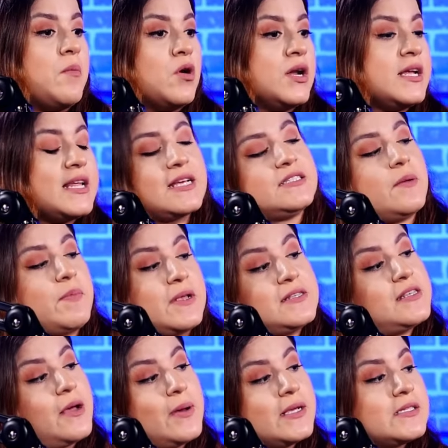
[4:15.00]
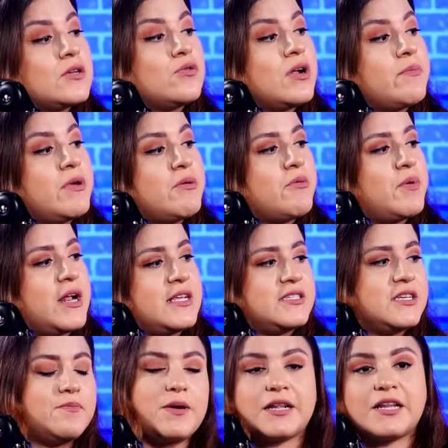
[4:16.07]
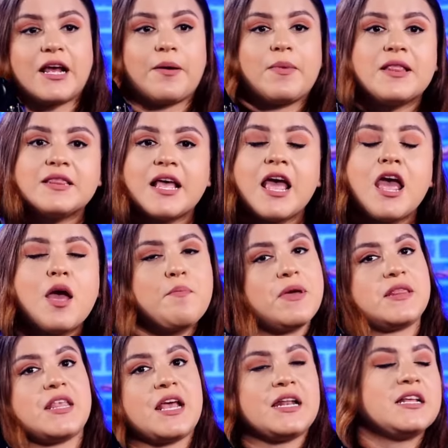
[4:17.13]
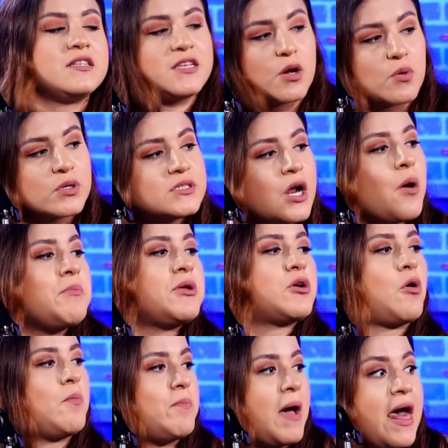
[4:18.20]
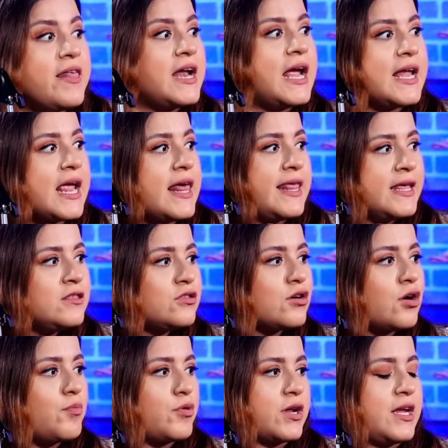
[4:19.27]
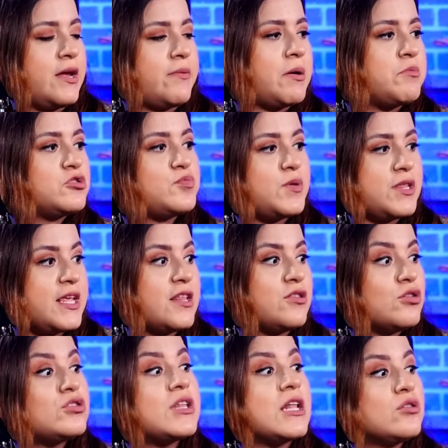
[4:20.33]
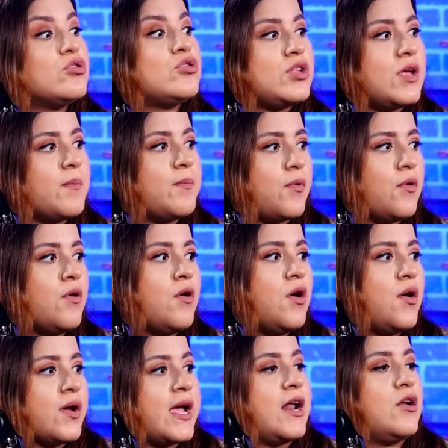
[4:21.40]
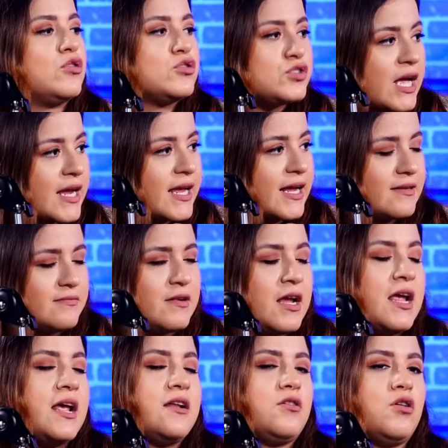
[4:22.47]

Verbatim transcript: la mole ya hasta pensaba hacer un en vivo para decir prácticamente, me tienen secuestrado mi compadre ahí adentro, porque llevamos pidiendo tanto tiempo que los saquen.